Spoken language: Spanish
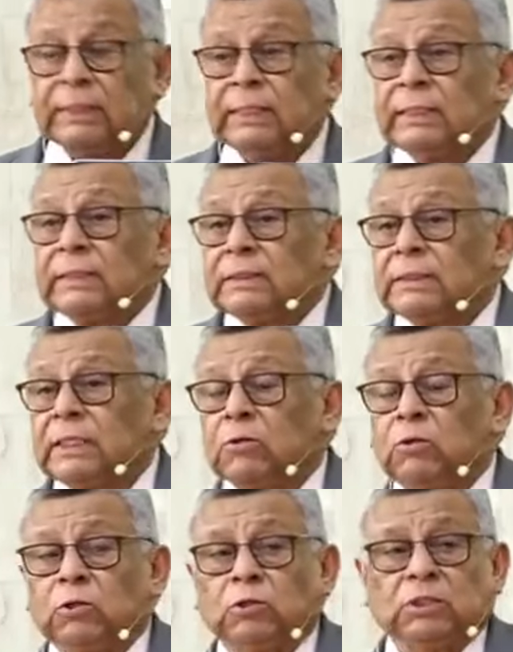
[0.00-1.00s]
se
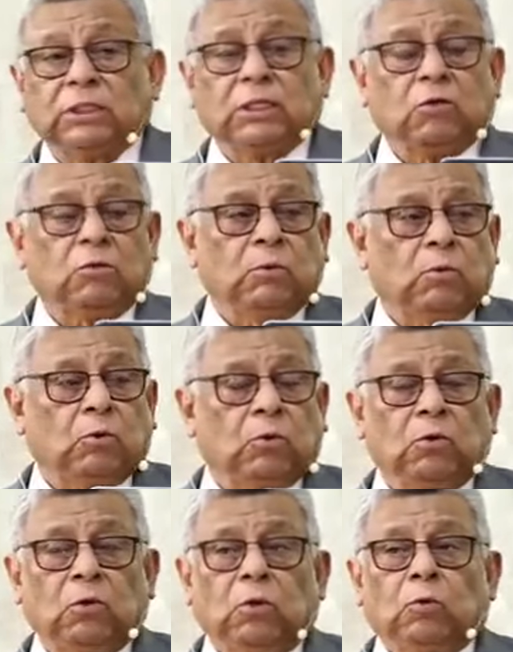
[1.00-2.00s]
conoce
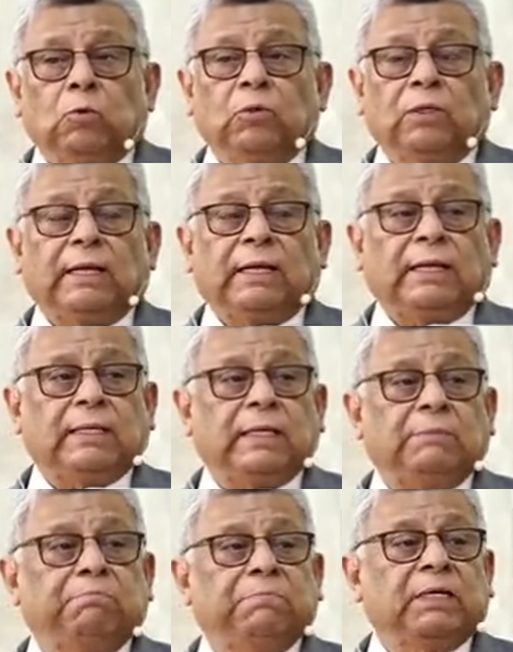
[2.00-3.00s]
como una
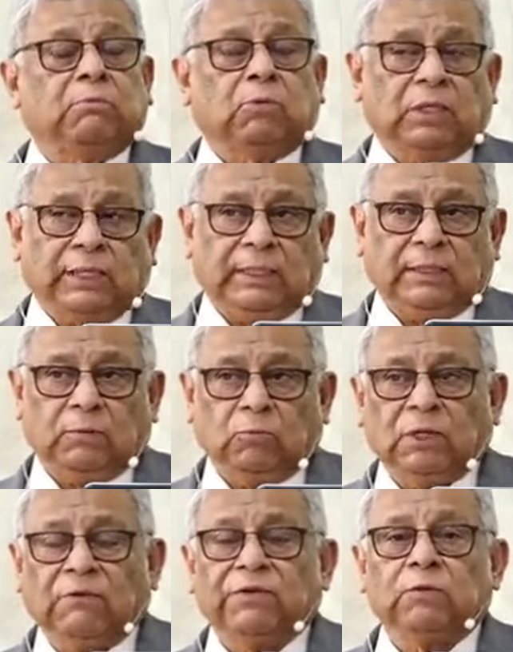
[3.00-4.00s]
hipérbole,
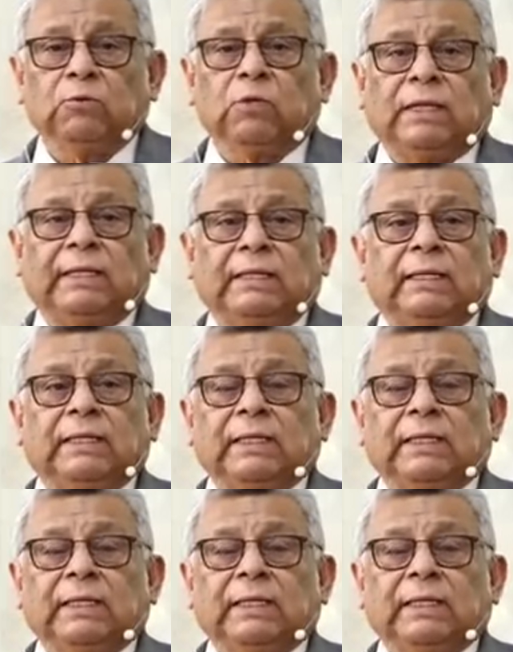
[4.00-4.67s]
una figura en